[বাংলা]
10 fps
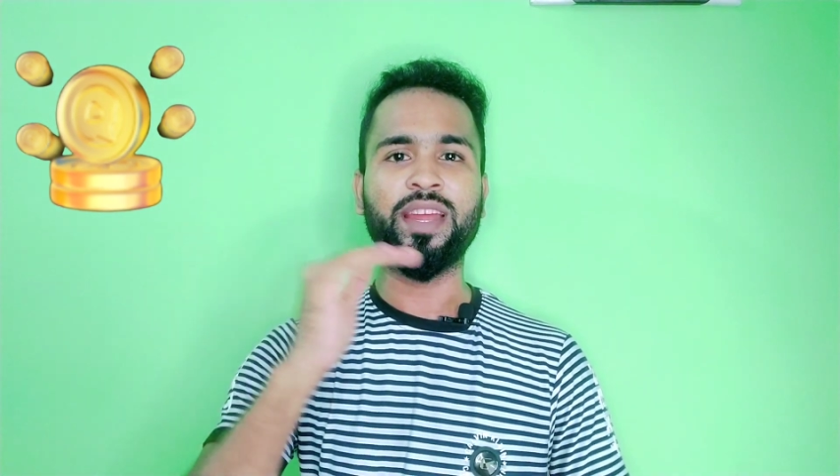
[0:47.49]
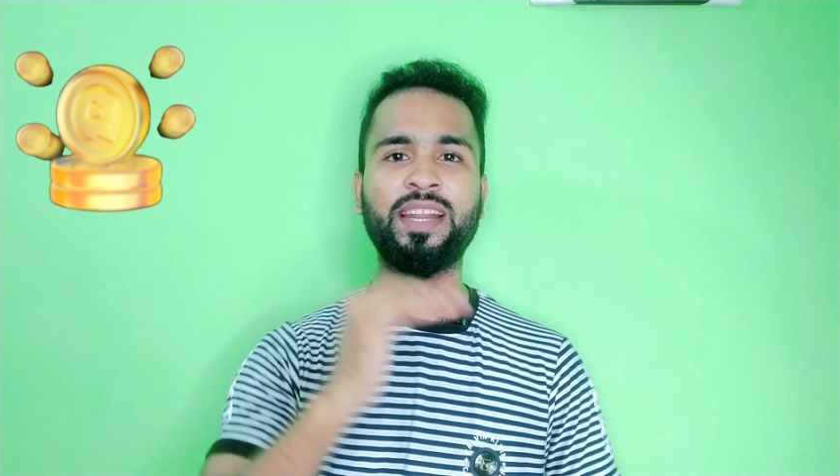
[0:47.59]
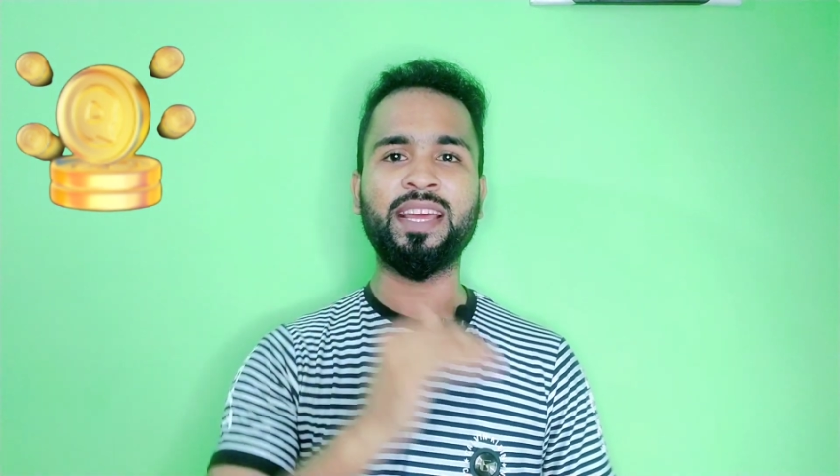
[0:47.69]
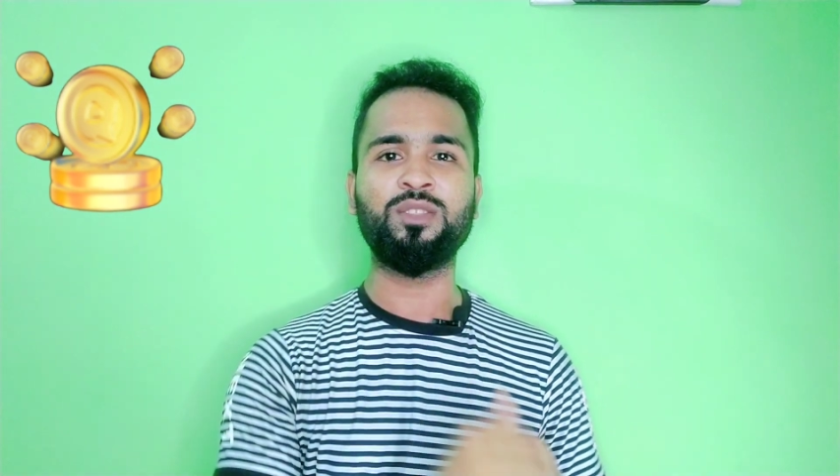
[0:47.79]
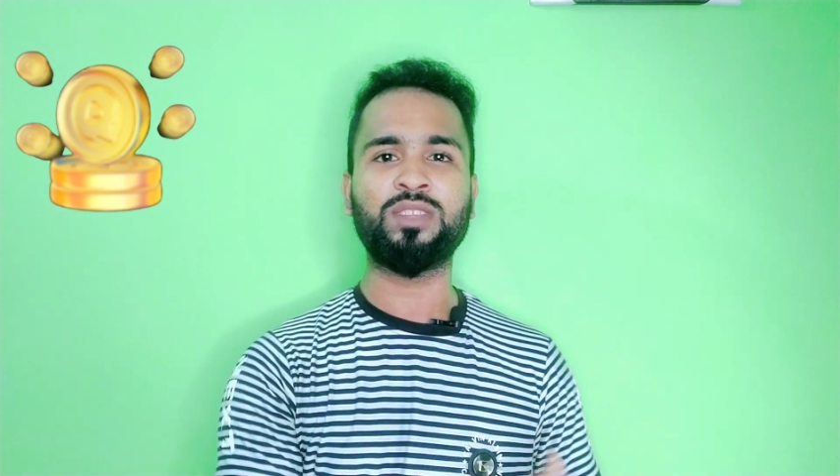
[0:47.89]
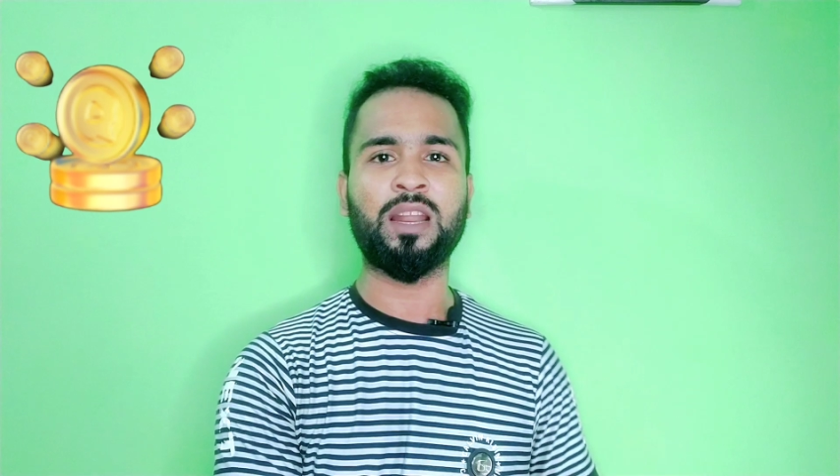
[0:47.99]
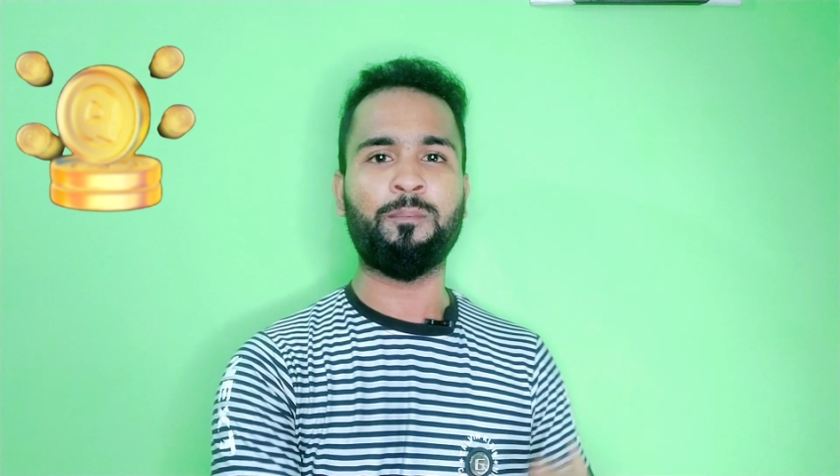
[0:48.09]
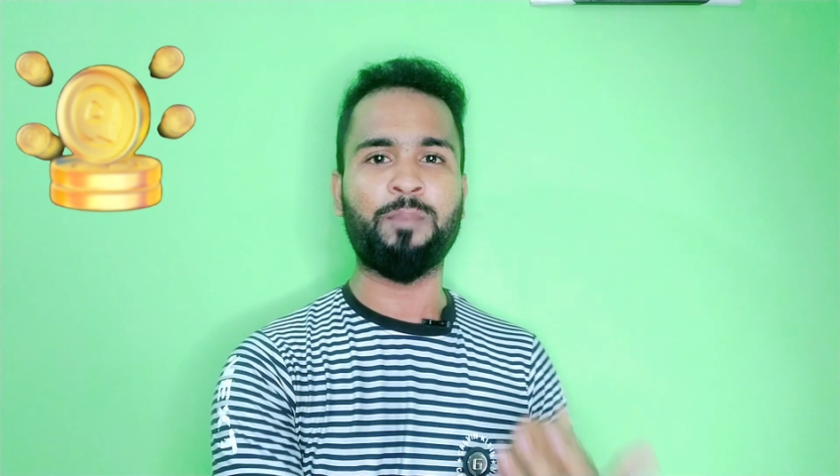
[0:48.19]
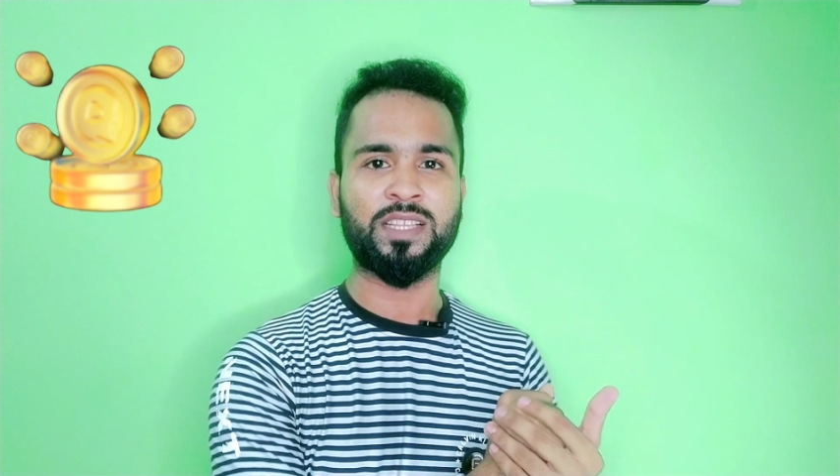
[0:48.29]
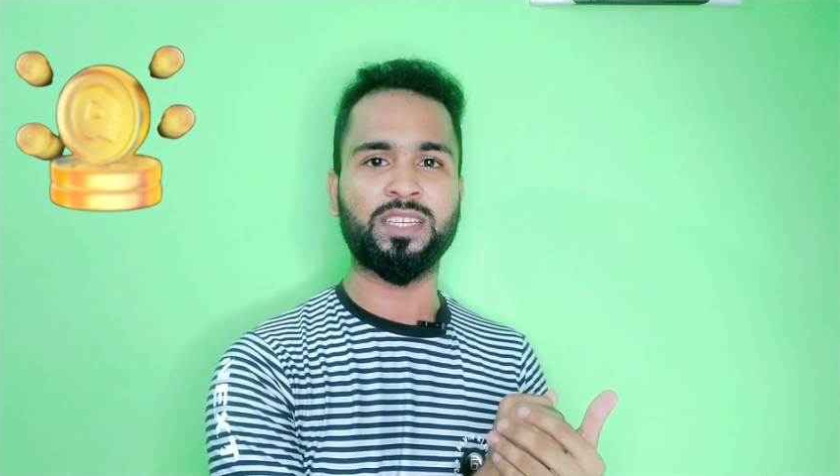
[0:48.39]
এটা কিন্তু তারা
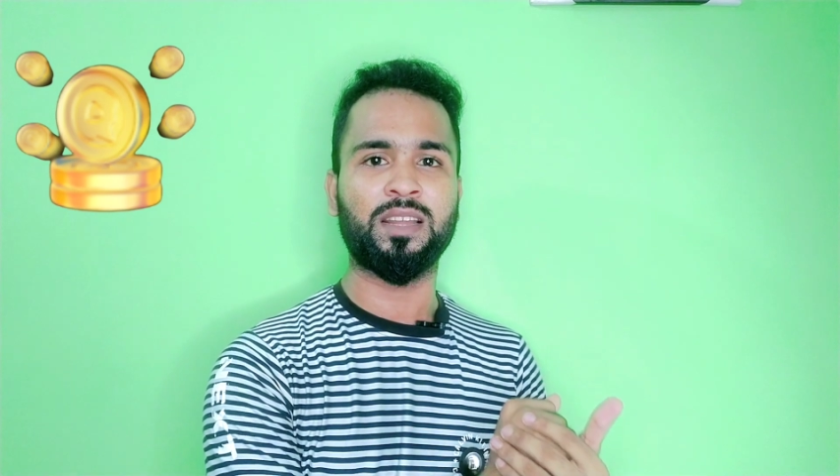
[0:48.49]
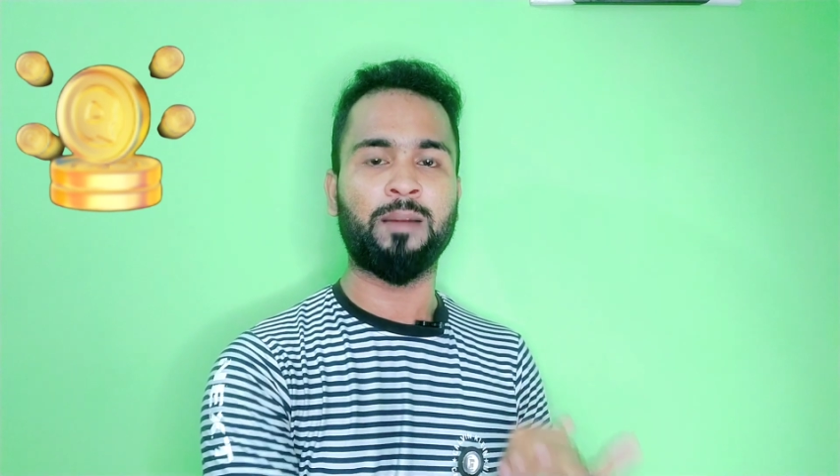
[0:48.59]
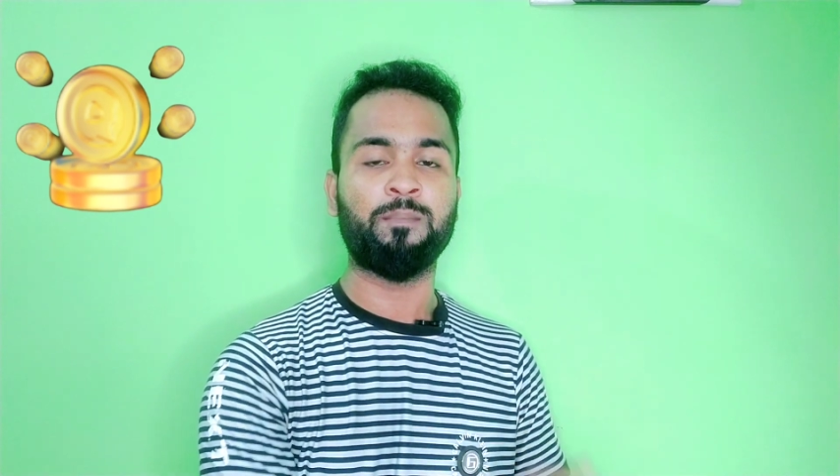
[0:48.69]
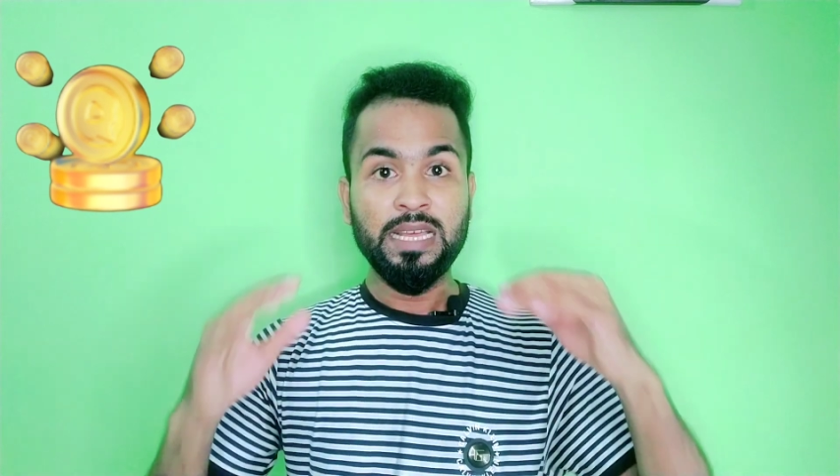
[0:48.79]
পাচ্ছে না